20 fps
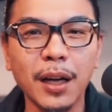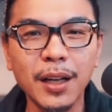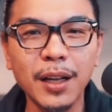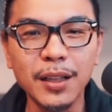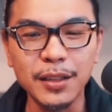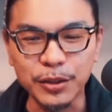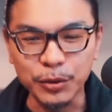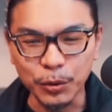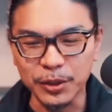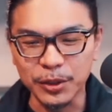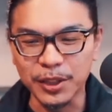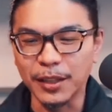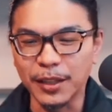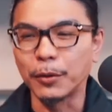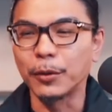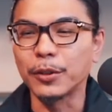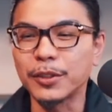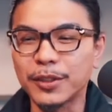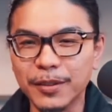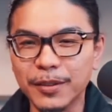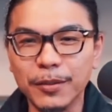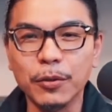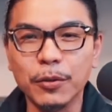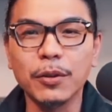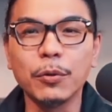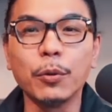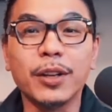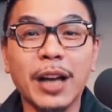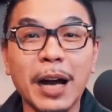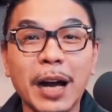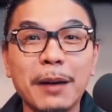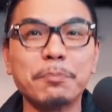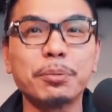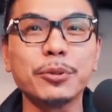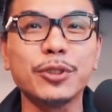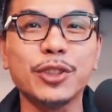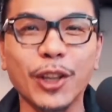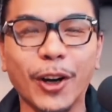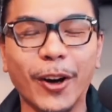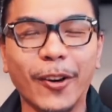你说这个我我看不
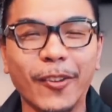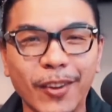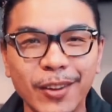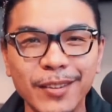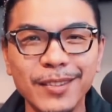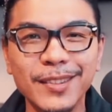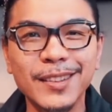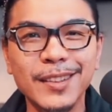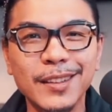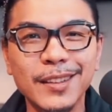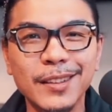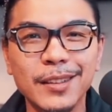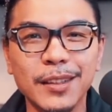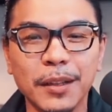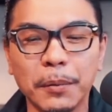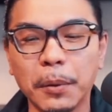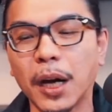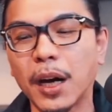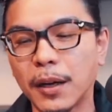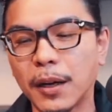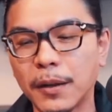懂，有没有？